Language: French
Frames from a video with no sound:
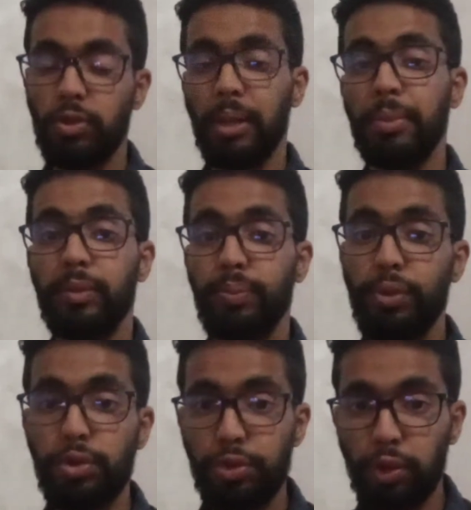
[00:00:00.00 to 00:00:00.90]
se répète
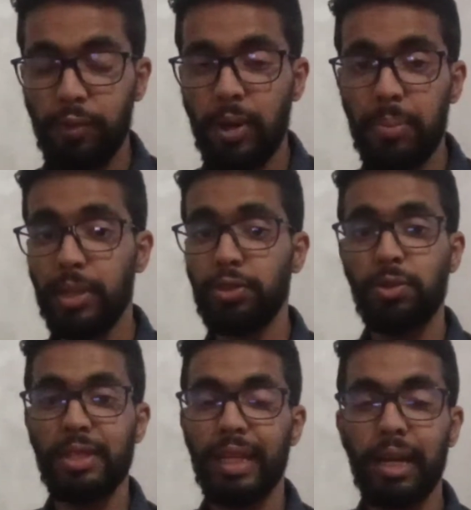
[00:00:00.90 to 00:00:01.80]
plusieurs fois parce que
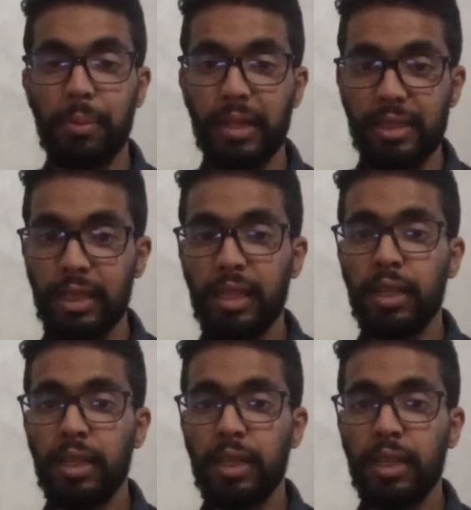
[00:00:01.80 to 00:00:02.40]
c'est la base.